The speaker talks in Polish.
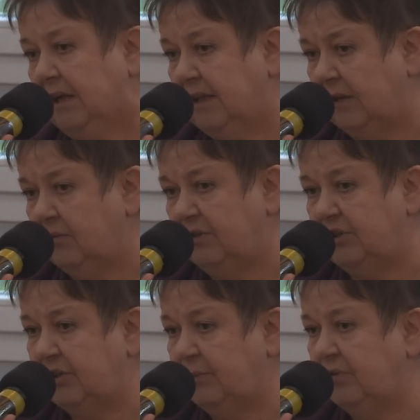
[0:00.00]
I naród
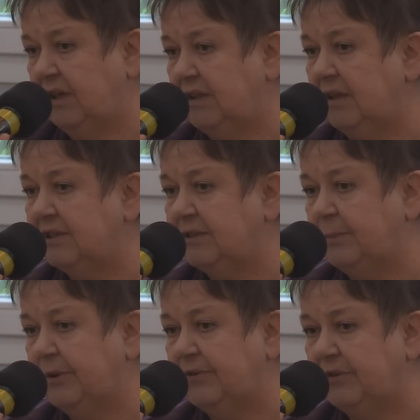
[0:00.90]
jeszcze był na tyle
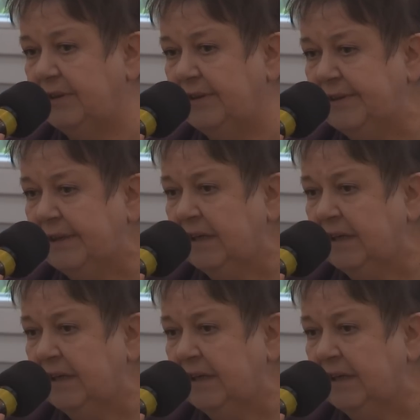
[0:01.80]
sprytny,